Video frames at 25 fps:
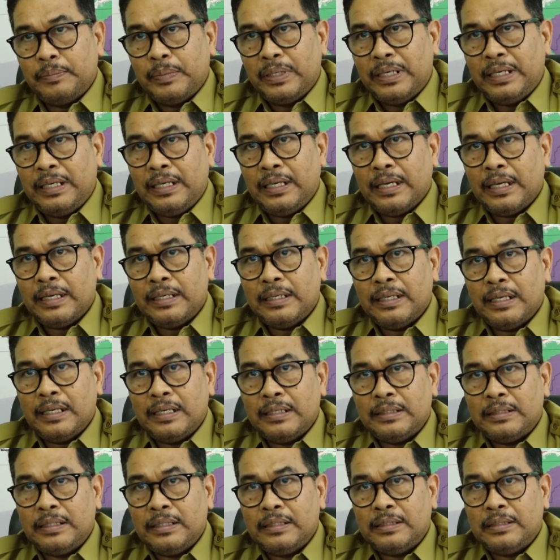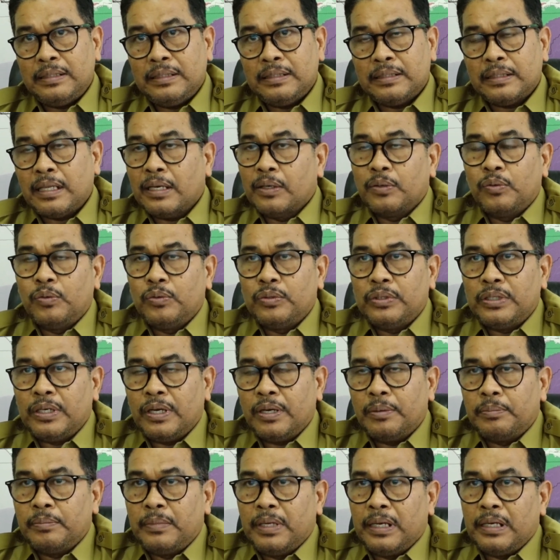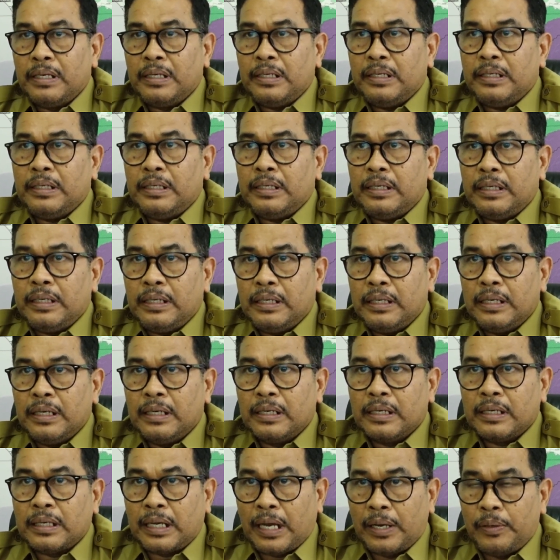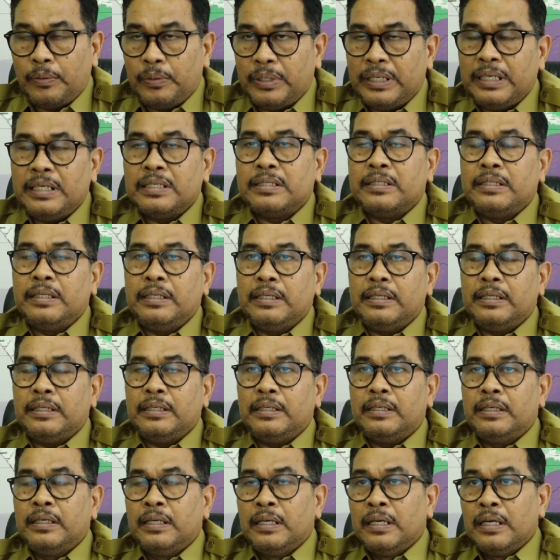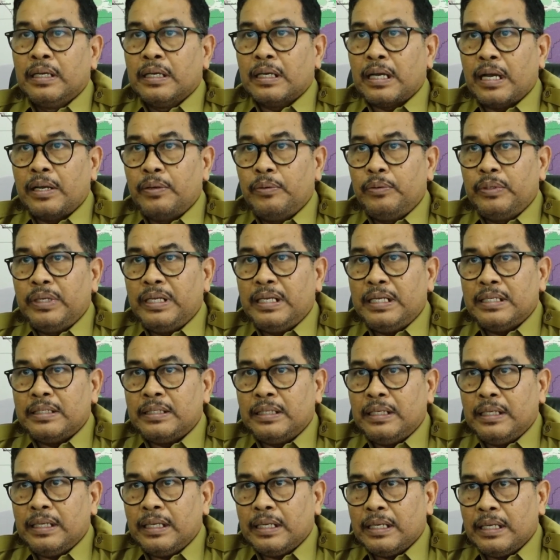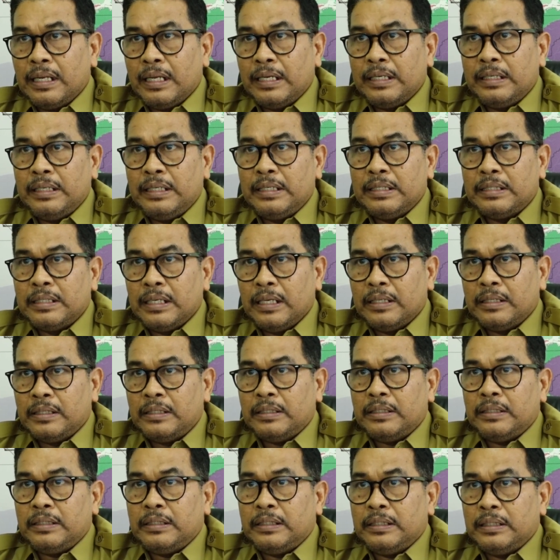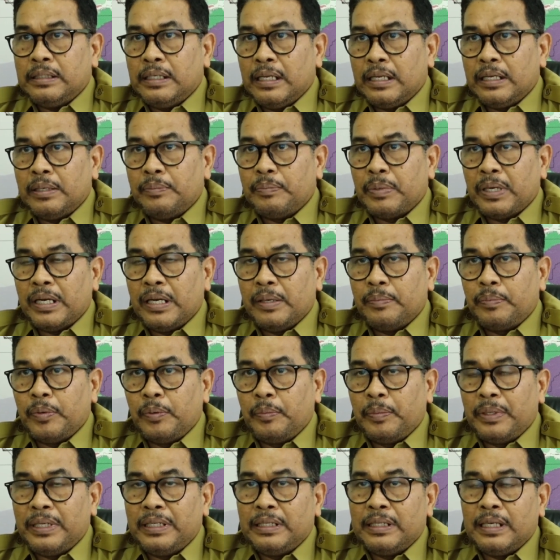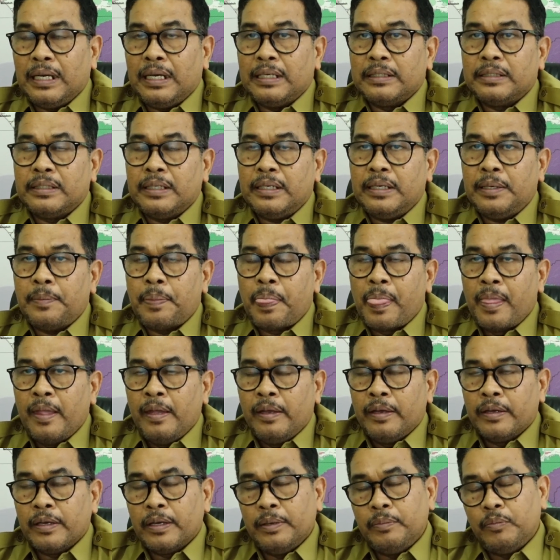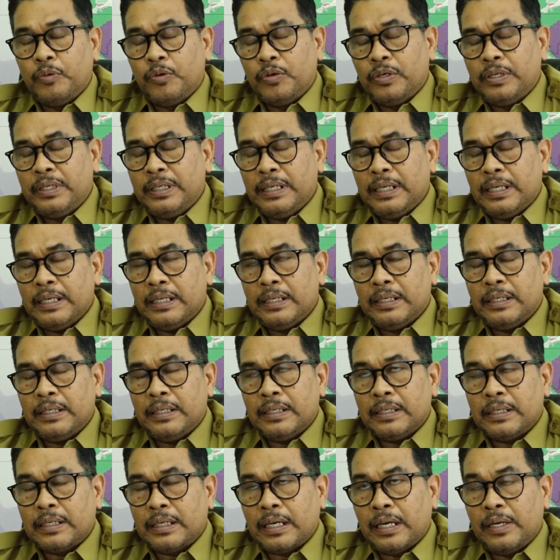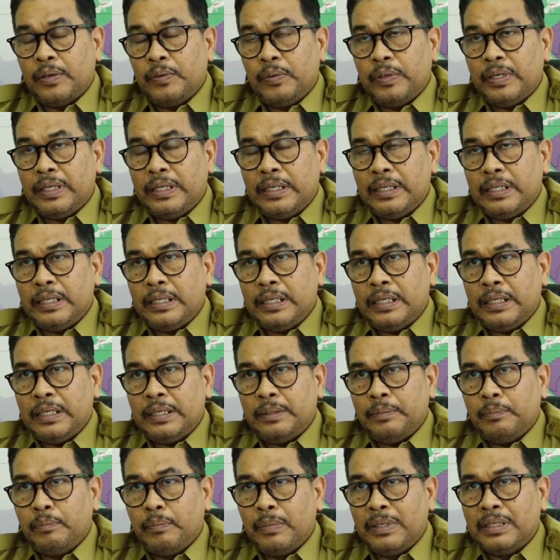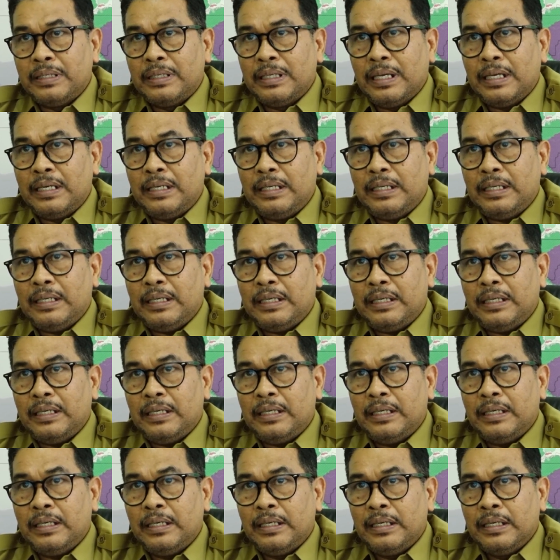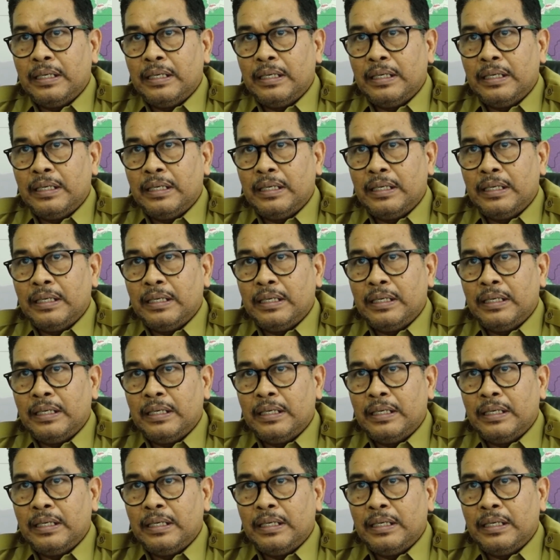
melihat dari sisi tanggung jawab dari kanun ini sendiri. Kanun ini sendiri adalah inisiasi daripada pemerintah Aceh. Kemudian kanun ini menjadi